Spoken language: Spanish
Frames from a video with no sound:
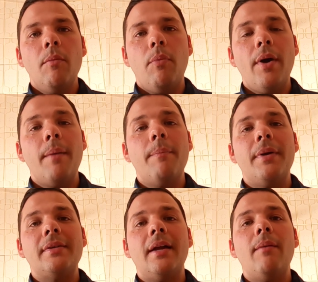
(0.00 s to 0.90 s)
Pues
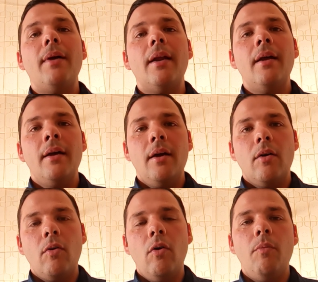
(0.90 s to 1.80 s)
empezar a hablar
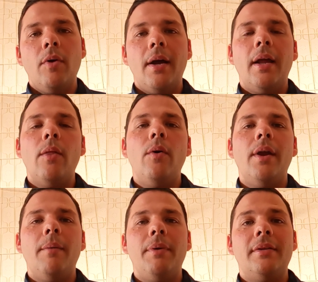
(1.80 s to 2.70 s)
como
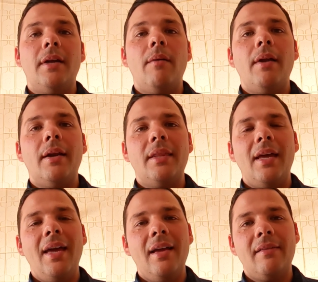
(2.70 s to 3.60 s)
ganadores, empezar a hablar de
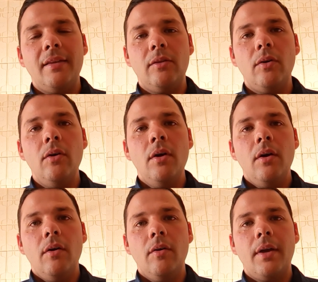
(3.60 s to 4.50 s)
éxito,
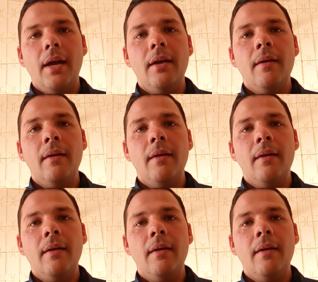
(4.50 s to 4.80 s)
¿ok?